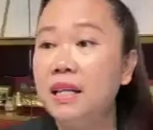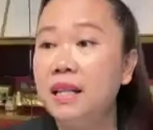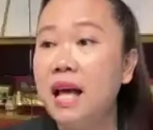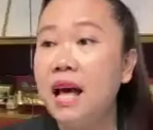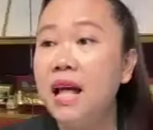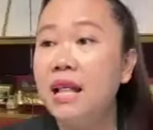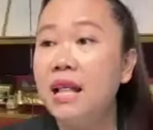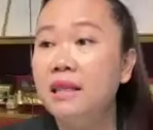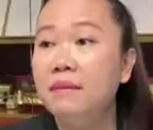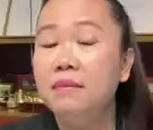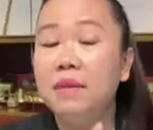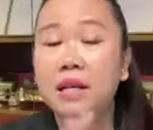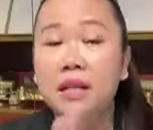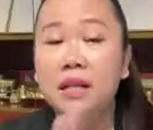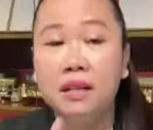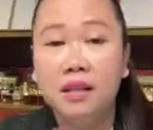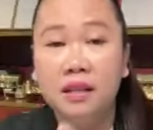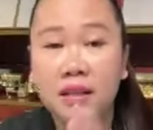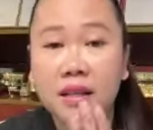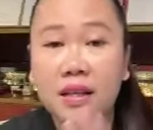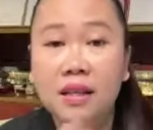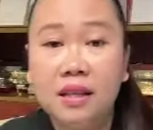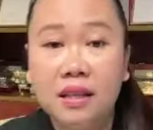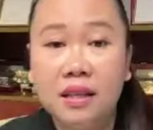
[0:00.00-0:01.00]
kita, teman
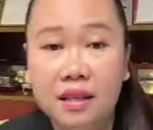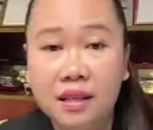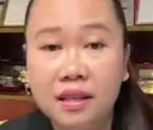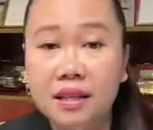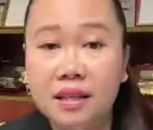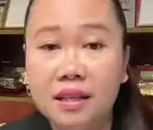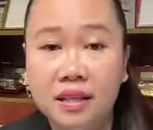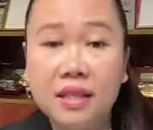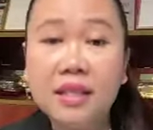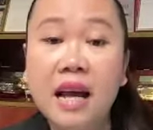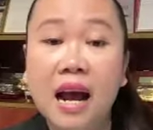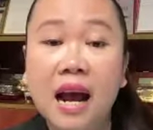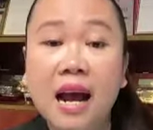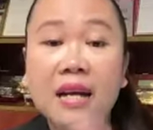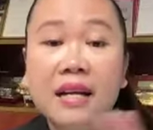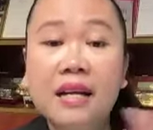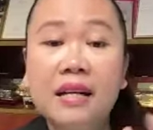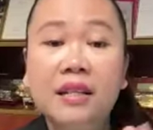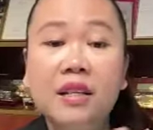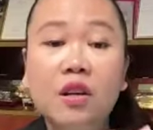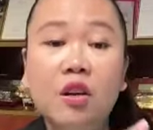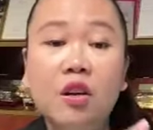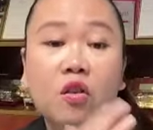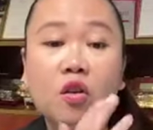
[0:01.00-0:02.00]
kita yang
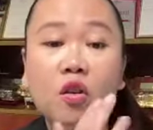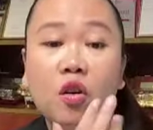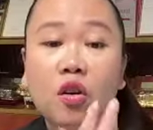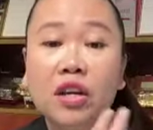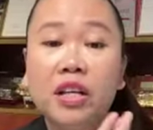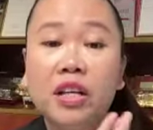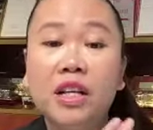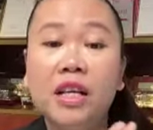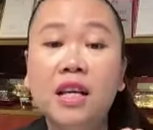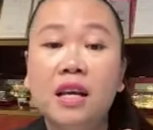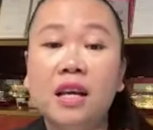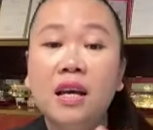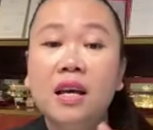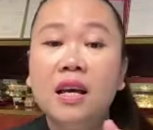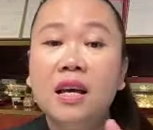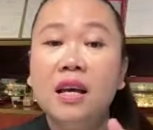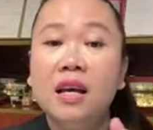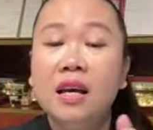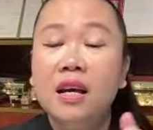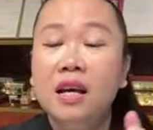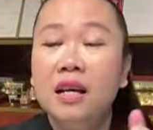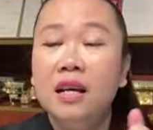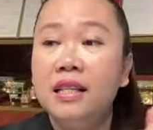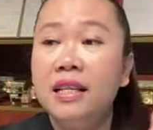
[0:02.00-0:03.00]
ada di Hong Kong ini.
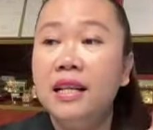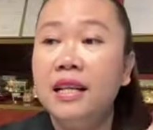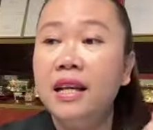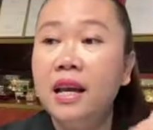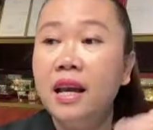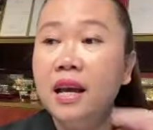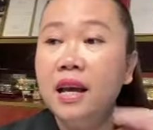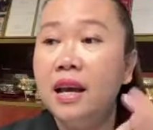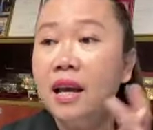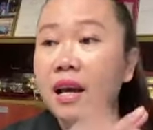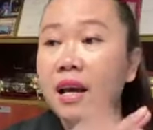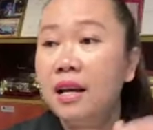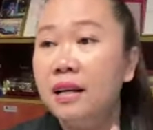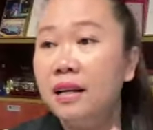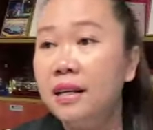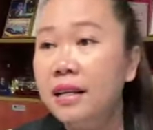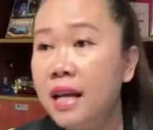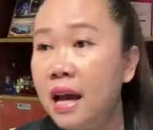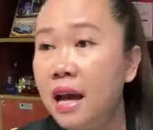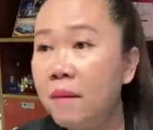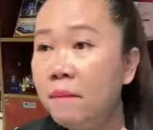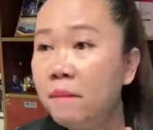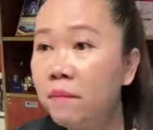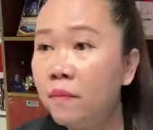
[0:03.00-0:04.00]
Jadi
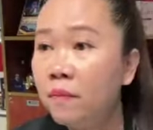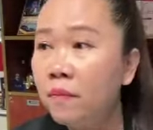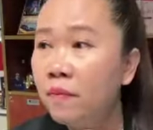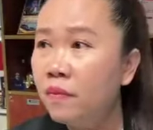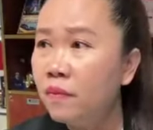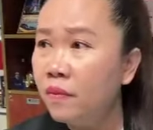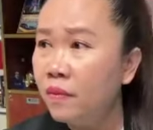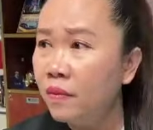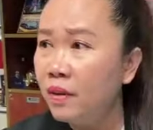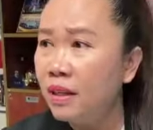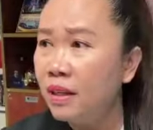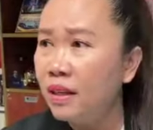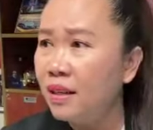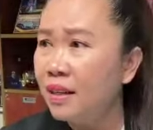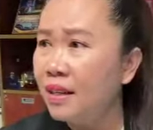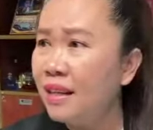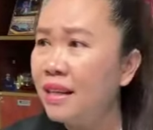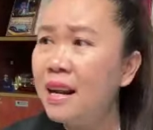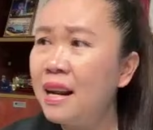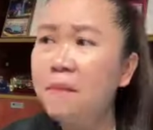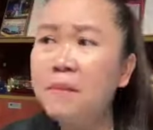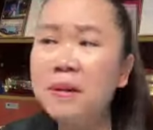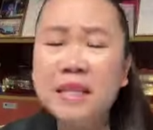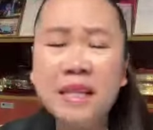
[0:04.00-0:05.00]
dia
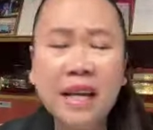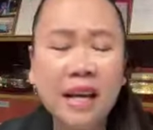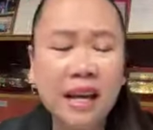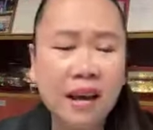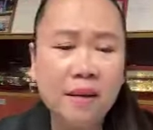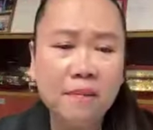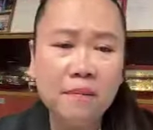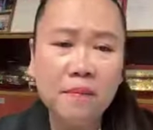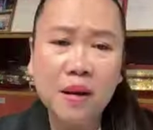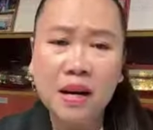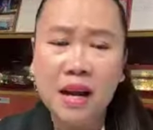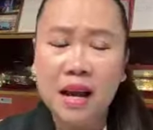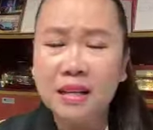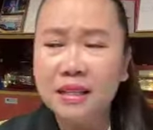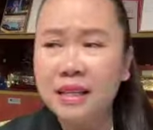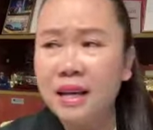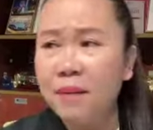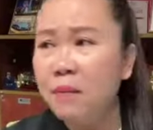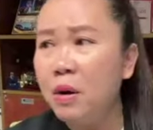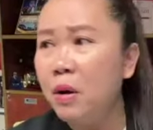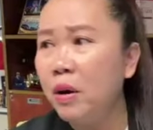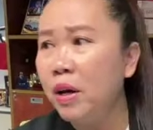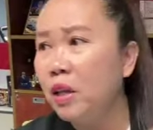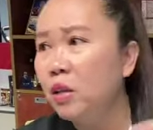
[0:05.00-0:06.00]
kenapa saya
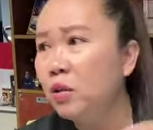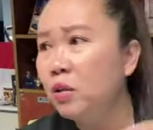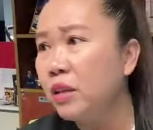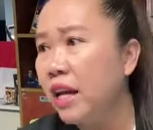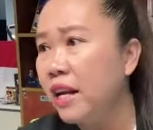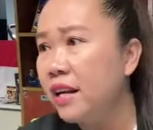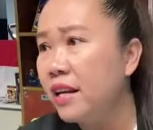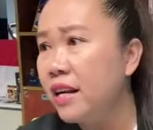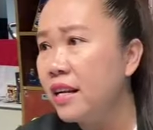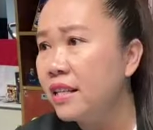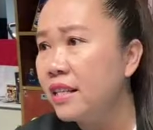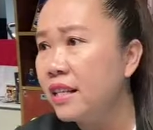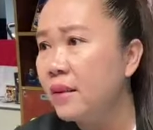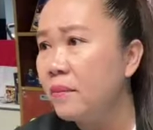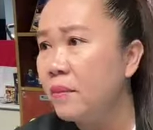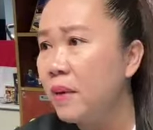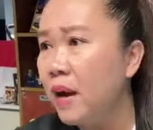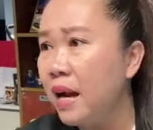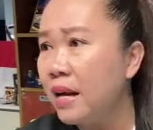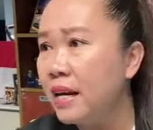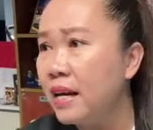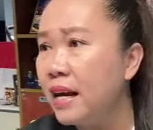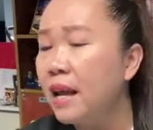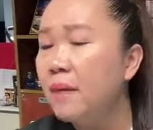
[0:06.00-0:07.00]
merasa bahwa itu tendensi yang
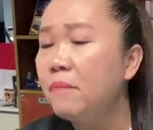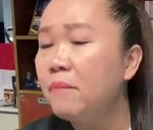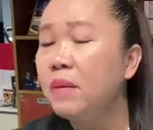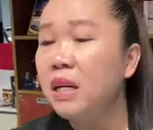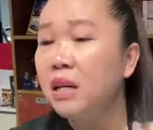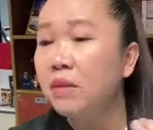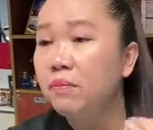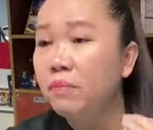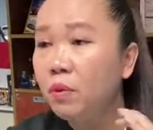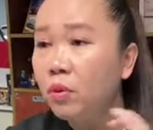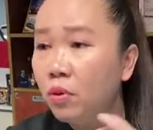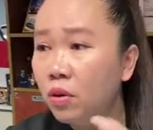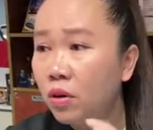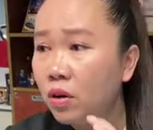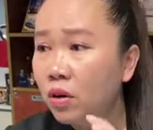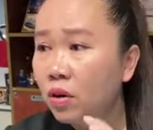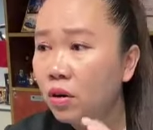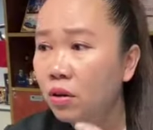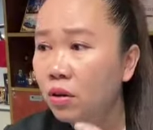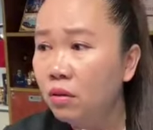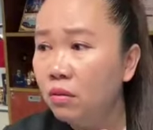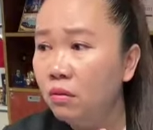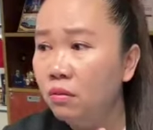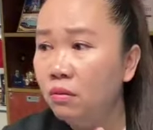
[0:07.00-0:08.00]
adalah menipu?
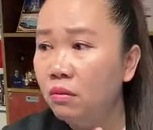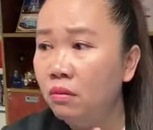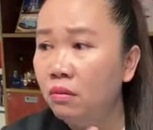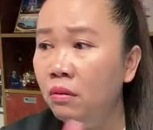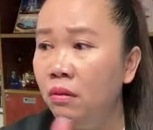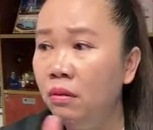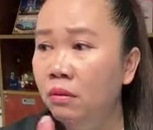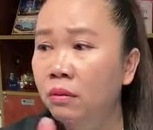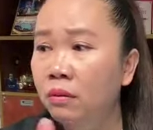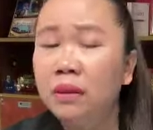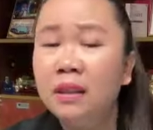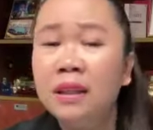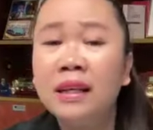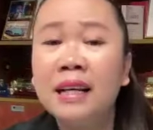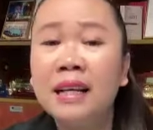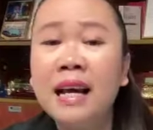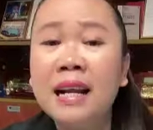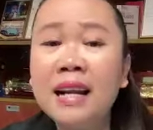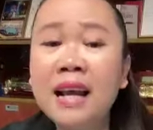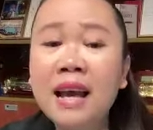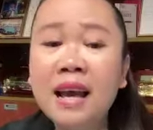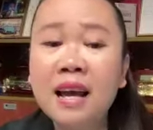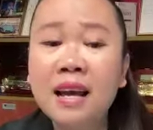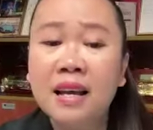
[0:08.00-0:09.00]

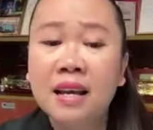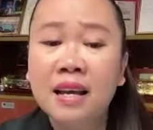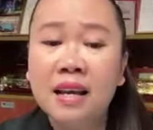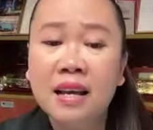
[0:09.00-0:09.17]
Karena